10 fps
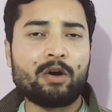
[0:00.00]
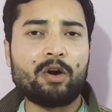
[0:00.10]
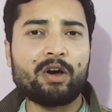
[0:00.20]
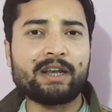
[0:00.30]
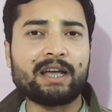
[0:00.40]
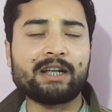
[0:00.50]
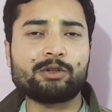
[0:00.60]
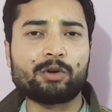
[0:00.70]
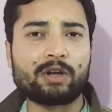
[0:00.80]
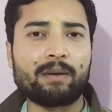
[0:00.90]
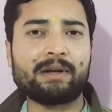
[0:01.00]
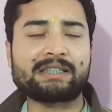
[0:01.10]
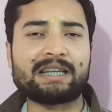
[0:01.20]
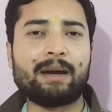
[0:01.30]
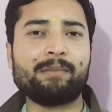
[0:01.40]
और यह जो
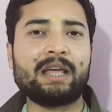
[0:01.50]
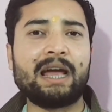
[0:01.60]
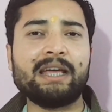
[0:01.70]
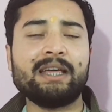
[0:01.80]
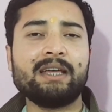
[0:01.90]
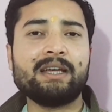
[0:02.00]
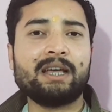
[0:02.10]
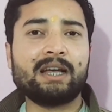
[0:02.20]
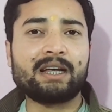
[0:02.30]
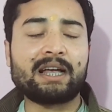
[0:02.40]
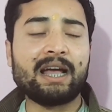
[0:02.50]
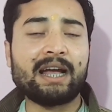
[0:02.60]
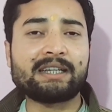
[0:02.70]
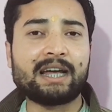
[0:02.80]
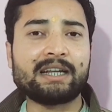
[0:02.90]
खबर सामने आई
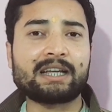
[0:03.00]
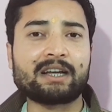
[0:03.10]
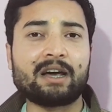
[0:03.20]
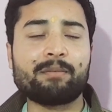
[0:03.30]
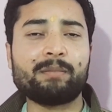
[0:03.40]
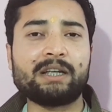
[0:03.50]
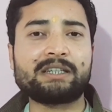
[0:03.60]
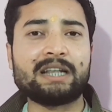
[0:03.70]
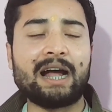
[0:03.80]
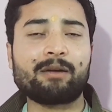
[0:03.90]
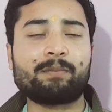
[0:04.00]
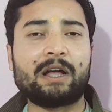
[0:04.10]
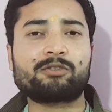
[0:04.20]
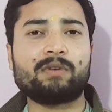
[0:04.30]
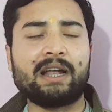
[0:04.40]
गया जाने के क्रम में चिराग
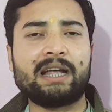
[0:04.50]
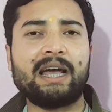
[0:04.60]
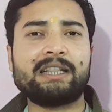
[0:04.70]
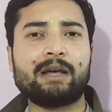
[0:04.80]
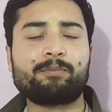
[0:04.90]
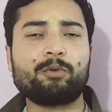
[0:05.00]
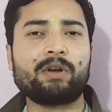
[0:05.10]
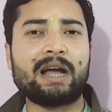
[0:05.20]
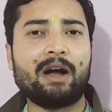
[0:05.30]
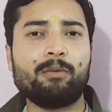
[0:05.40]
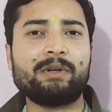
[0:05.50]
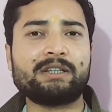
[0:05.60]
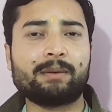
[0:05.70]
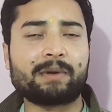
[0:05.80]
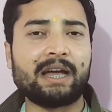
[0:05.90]
पासवान हैदरपुर गांव
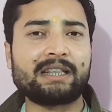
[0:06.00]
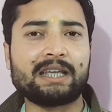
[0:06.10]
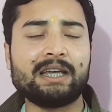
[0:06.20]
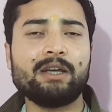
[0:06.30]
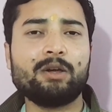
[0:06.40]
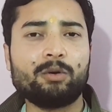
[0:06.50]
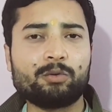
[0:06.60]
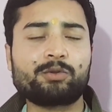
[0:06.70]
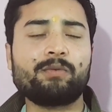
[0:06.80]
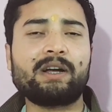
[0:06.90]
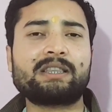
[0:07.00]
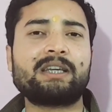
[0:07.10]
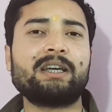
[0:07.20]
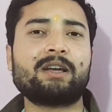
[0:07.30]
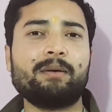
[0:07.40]
में जब गए थे उस
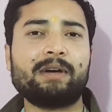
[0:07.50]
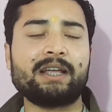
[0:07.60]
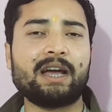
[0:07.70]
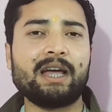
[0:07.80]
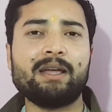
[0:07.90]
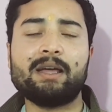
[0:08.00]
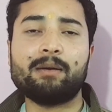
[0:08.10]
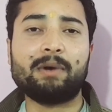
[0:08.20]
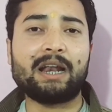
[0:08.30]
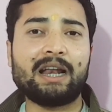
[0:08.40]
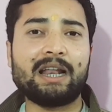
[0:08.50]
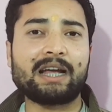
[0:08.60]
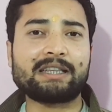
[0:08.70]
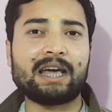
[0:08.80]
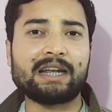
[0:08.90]
वक्त की खबर यह है बहरहाल
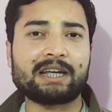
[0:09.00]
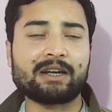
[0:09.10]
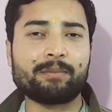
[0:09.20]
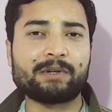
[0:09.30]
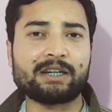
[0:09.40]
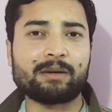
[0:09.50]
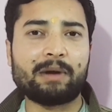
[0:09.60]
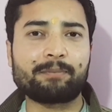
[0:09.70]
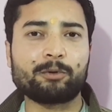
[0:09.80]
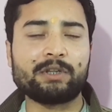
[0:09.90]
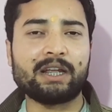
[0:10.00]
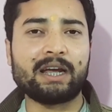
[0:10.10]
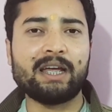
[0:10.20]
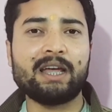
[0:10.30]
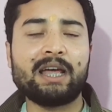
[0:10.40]
लगातार एक एक अपडेट हम आपको दे
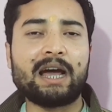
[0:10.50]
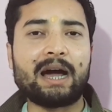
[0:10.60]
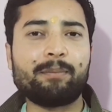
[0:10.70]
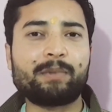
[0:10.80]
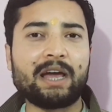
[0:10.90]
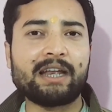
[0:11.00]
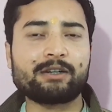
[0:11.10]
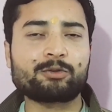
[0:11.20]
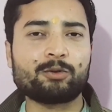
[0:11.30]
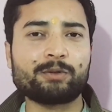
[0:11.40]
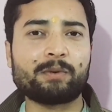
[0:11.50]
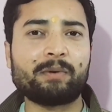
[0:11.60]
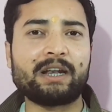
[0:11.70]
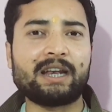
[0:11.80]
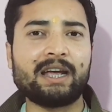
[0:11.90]
रहे हैं आप बिहार एक सोच पर
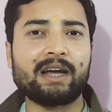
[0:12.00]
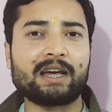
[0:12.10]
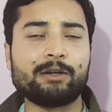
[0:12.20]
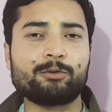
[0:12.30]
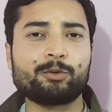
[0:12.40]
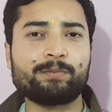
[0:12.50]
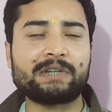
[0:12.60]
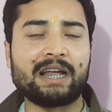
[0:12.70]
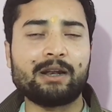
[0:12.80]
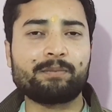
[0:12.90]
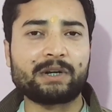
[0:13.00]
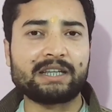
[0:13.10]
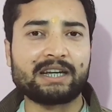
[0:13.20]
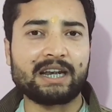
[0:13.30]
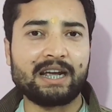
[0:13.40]
बने रहें अगर यूट्यूब चैनल पर
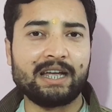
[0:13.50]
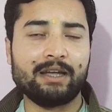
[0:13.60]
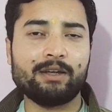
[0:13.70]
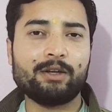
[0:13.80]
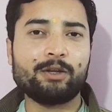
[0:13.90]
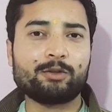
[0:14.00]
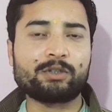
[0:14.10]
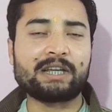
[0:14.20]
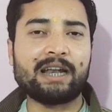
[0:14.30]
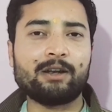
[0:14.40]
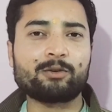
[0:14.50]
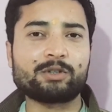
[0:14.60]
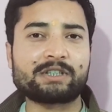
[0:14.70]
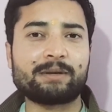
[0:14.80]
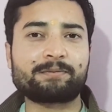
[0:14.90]
देख रहे हैं तो चैनल
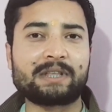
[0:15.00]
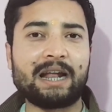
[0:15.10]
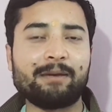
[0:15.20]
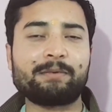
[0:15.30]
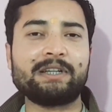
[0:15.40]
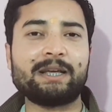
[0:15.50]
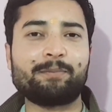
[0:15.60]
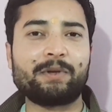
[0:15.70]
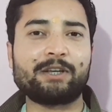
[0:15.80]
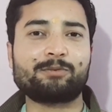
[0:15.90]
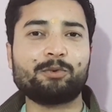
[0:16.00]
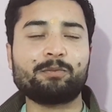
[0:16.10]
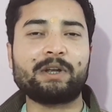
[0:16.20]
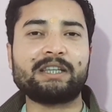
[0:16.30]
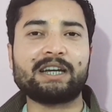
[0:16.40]
को सब्सक्राइब कीजिए
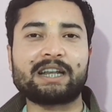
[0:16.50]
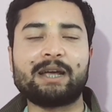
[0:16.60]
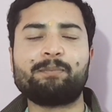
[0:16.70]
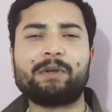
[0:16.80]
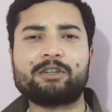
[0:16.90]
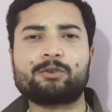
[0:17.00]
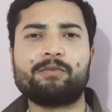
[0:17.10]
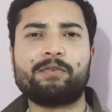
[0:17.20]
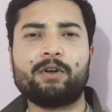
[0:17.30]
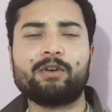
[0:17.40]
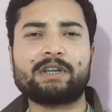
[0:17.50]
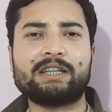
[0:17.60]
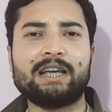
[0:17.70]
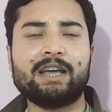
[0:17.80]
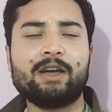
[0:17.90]
फेसबुक पर देख रहे हैं पेज को फॉलो
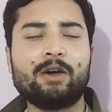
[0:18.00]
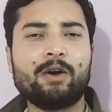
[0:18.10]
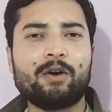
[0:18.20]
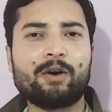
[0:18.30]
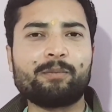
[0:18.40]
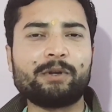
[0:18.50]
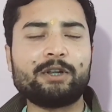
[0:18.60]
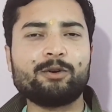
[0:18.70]
कीजिए और वीडियो